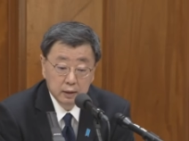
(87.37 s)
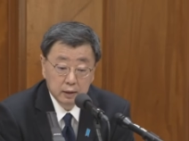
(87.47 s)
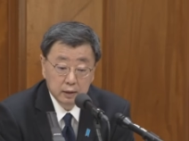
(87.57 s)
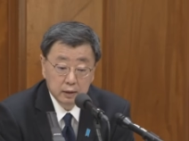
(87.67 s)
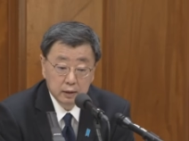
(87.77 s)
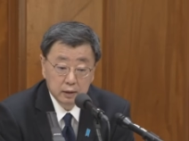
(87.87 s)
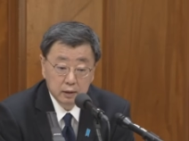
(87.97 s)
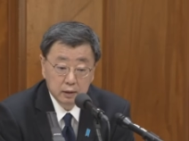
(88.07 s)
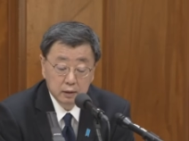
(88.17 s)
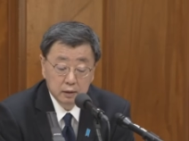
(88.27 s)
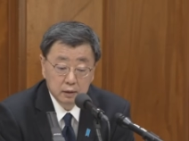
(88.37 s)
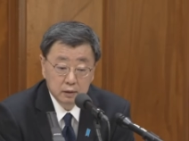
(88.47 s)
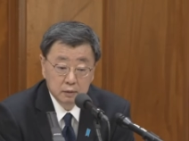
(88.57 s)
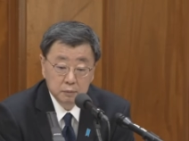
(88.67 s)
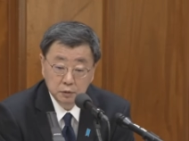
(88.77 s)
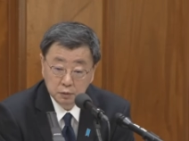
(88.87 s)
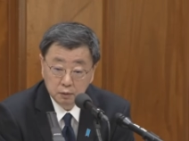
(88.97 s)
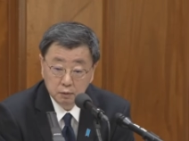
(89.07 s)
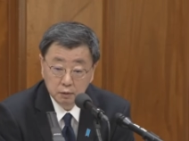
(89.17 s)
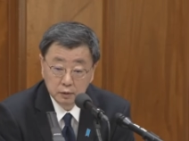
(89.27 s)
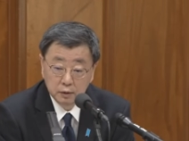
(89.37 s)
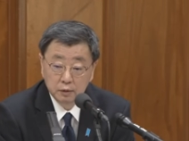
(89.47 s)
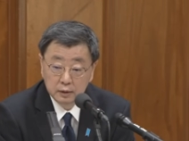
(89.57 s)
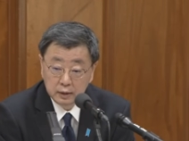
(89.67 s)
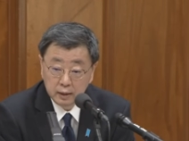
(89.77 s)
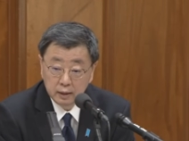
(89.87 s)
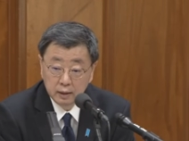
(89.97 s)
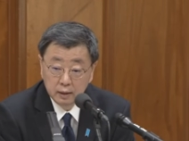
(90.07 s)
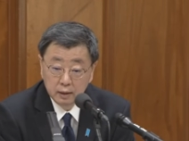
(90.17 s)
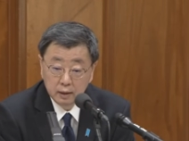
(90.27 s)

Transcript: 事務所において、